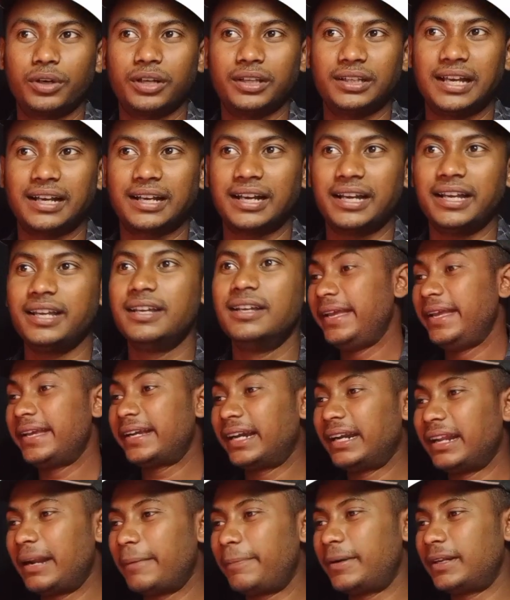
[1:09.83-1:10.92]
করে দেখাই
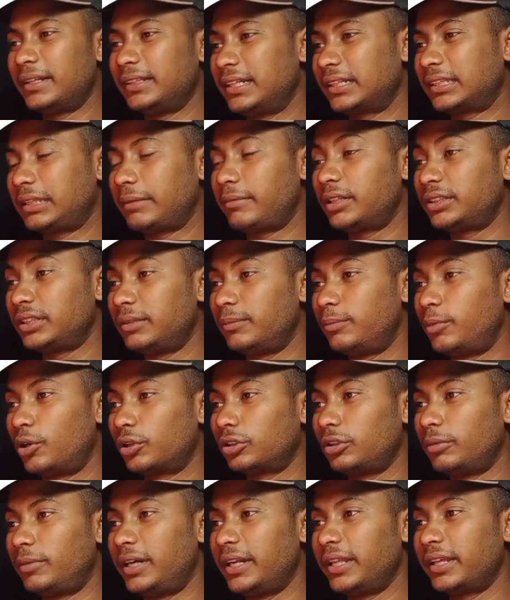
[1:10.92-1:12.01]
এখানে আপনারা দেখতে পাচ্ছেন
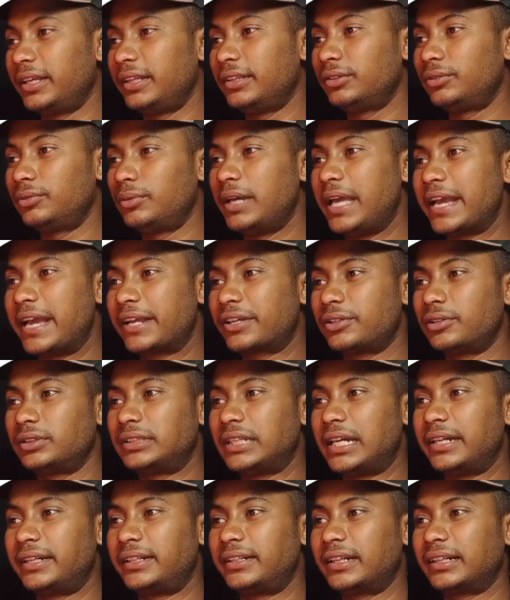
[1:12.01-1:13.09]
বর্তমানে কিন্তু একশো
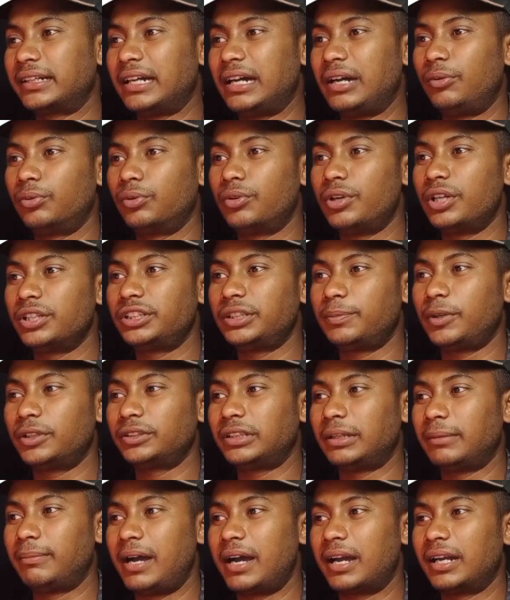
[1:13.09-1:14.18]
চার টাকা উনআশি
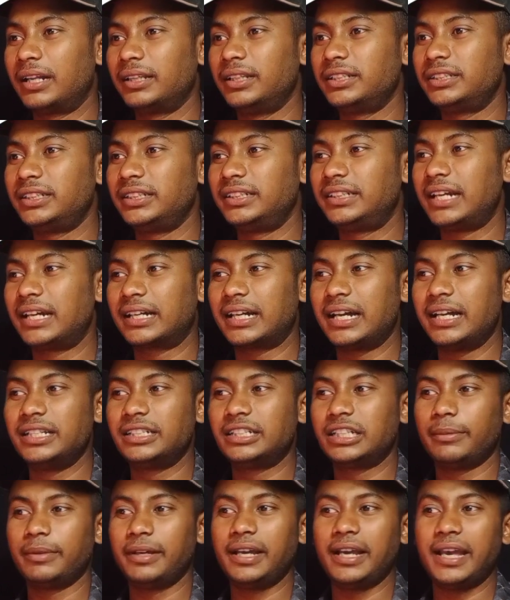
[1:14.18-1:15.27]
পয়সা বাংলাদেশি টাকা
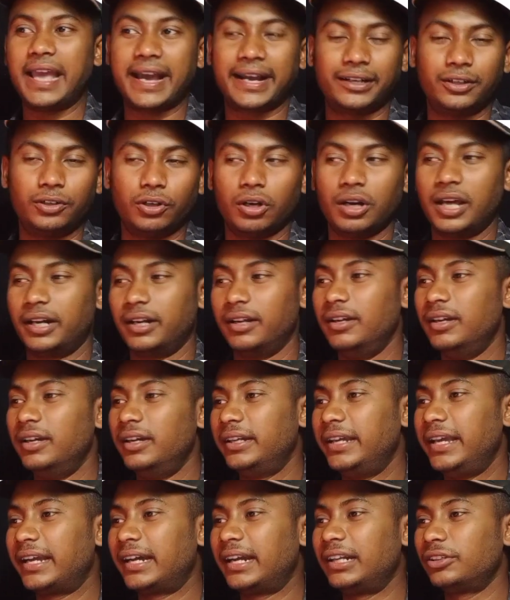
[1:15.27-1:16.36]
হিসাবে এক ডলার
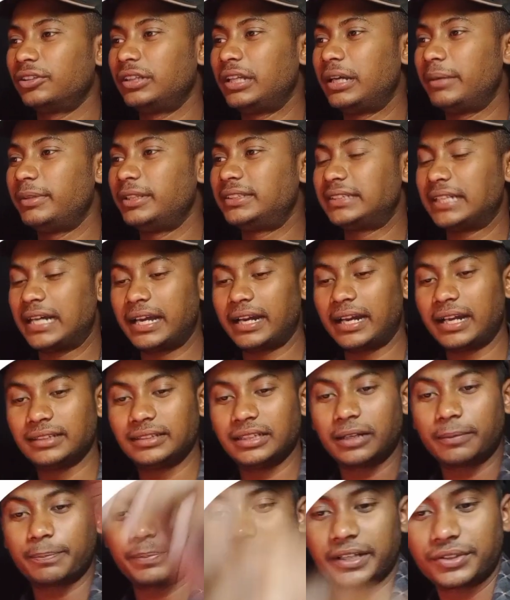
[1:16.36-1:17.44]
এখানে যদি আমি চার হাজার
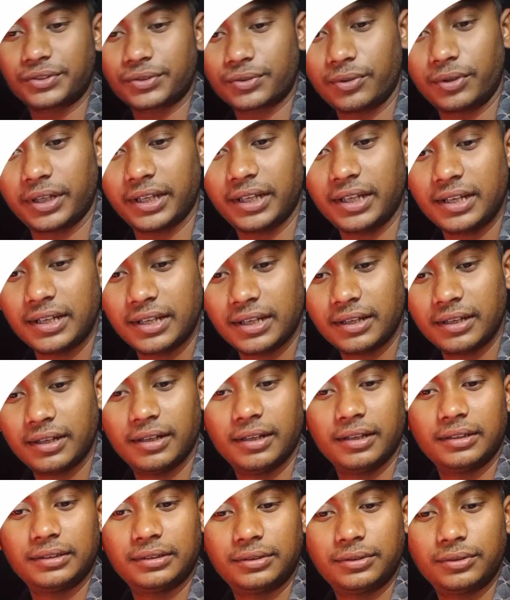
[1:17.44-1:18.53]
হাজার প্রেস করি
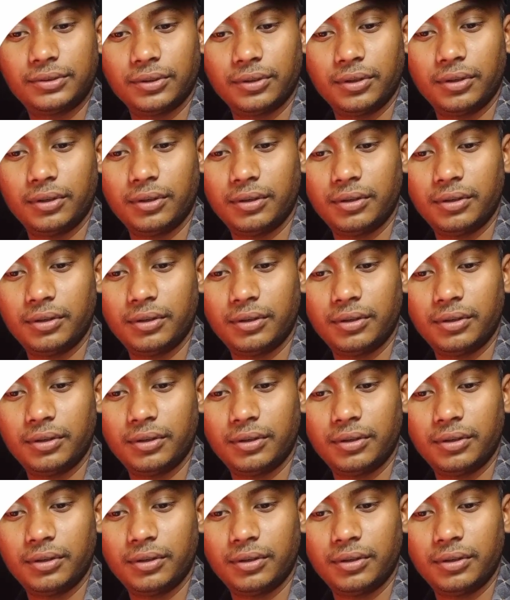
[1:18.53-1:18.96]
তো